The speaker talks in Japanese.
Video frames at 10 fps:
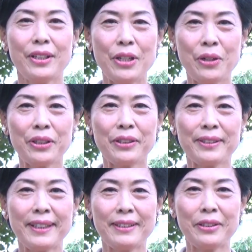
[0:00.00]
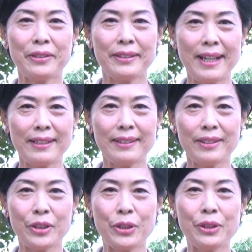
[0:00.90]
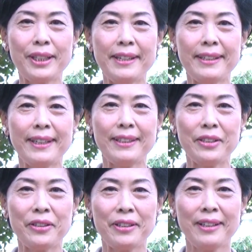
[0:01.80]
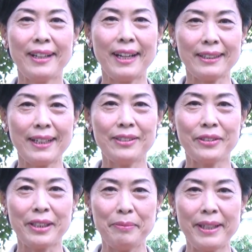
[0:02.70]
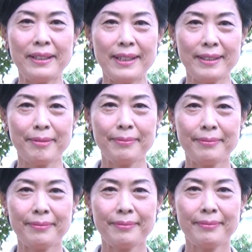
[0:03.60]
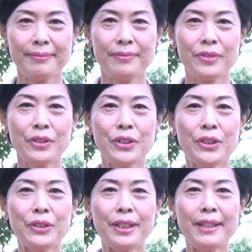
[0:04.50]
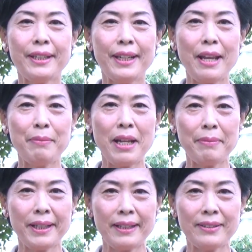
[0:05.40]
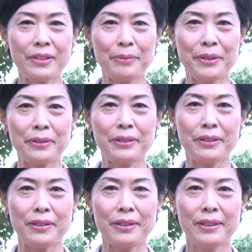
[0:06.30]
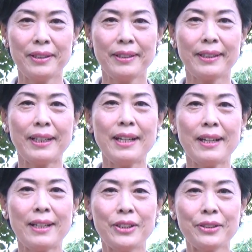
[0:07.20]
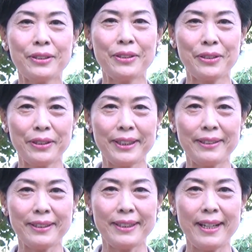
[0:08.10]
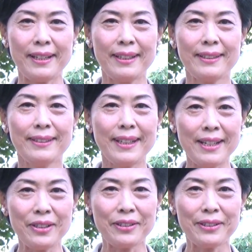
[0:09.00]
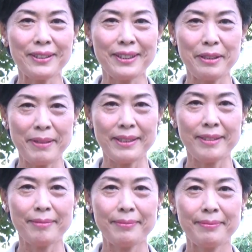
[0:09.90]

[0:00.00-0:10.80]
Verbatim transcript: 日本共産党前衆議院議員の畑野君恵です衆議院比例南関東ブロックと神奈川10区の候補者として全力を尽くします